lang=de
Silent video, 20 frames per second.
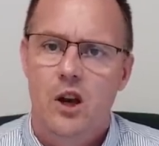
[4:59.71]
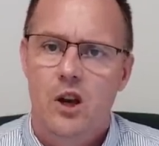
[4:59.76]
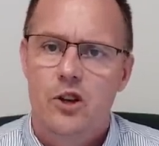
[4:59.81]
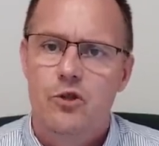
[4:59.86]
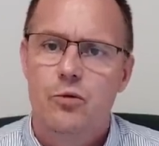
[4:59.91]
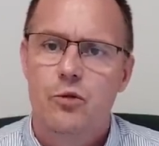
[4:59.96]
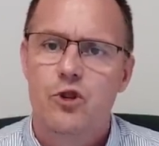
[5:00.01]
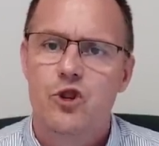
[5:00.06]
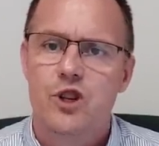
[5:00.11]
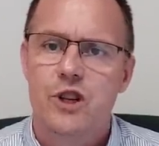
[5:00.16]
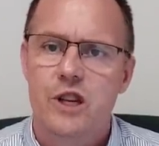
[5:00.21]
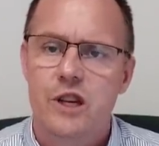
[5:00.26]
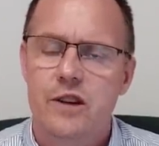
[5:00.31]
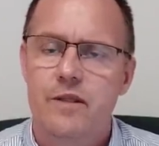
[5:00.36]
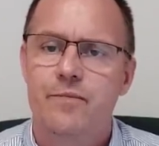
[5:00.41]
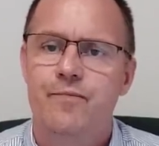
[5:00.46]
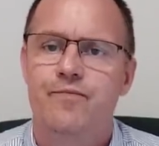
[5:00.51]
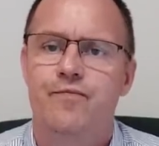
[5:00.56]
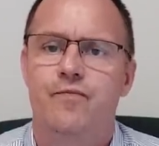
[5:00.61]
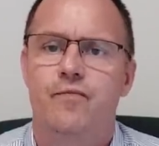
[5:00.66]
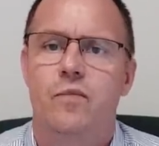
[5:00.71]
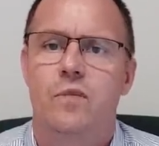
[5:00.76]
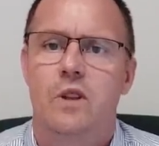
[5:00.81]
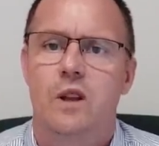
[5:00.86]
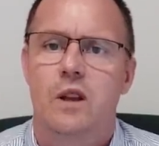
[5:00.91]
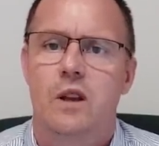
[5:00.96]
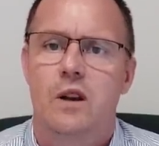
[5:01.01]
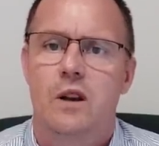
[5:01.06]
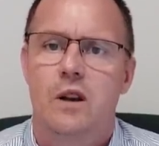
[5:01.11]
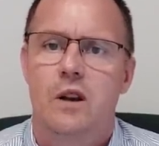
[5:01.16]
Ich wünsche Ihnen
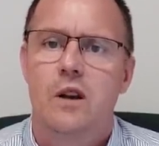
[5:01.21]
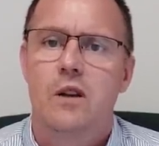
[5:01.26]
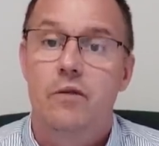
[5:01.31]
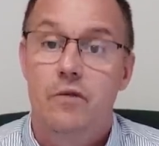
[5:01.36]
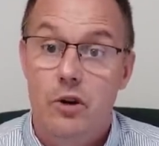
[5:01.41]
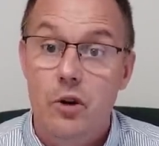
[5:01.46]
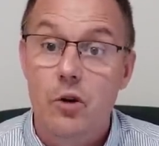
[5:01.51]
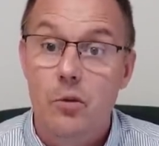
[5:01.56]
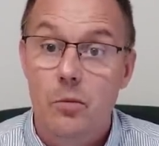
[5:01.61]
wie